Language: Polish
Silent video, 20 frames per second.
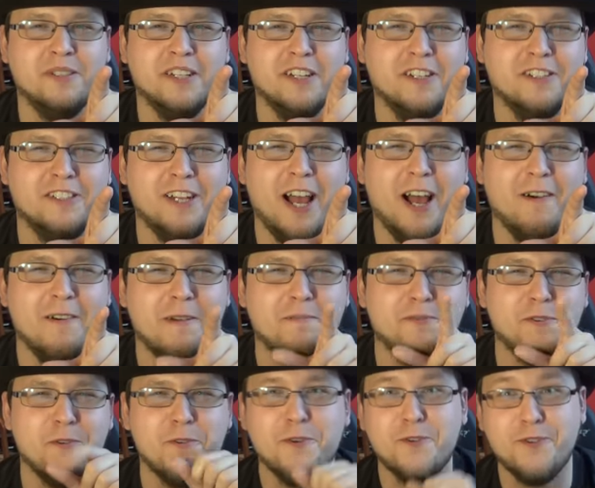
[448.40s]
Przejrzałem
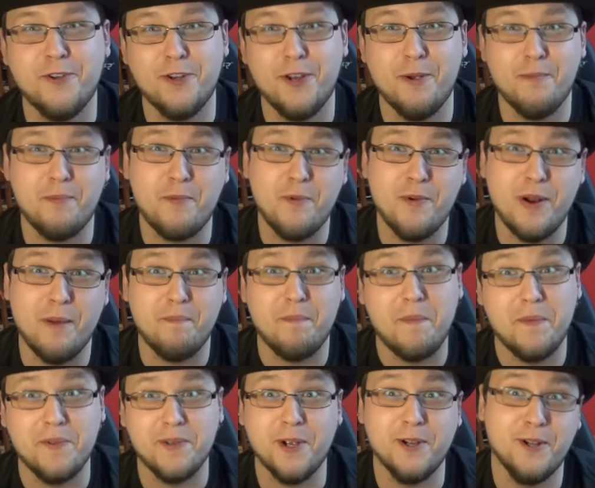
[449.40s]
cię, nigdzie nie było
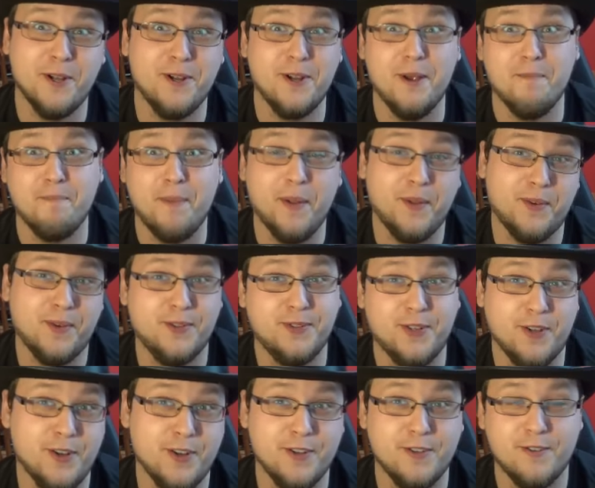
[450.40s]
napisane, nie patrz
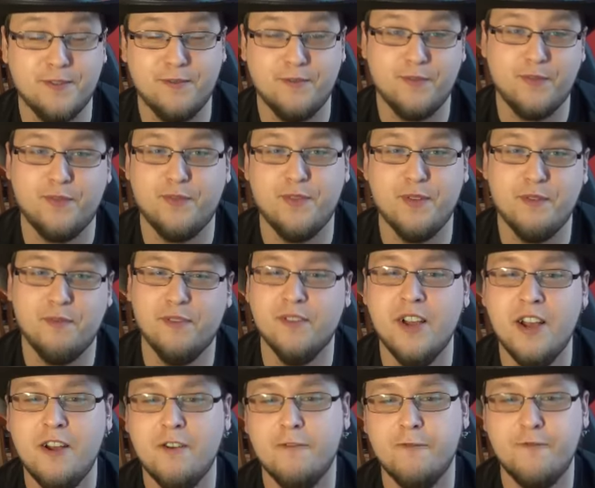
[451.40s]
co jest w, w,
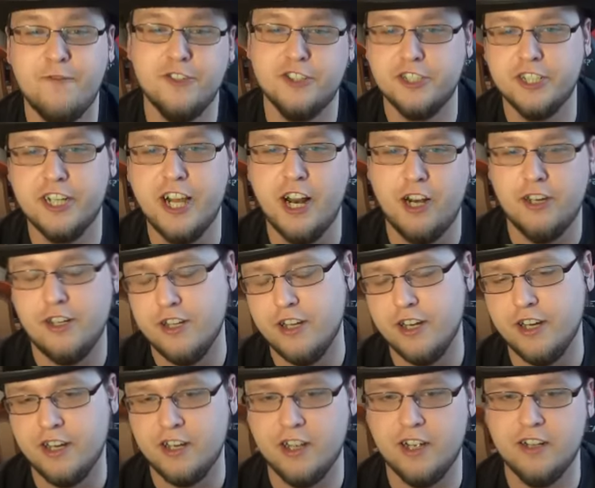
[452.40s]
w
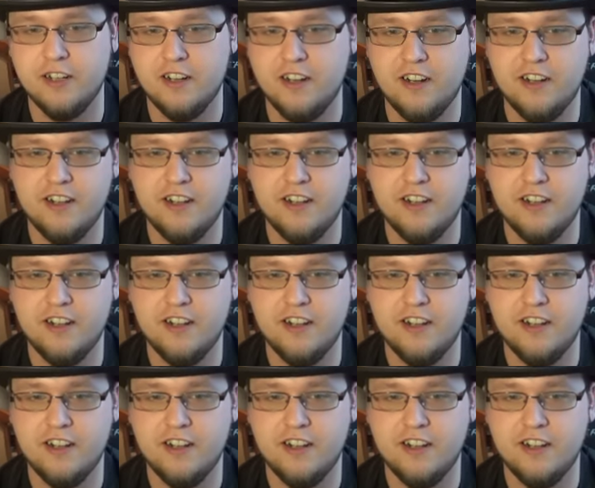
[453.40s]
wyżygalnikach.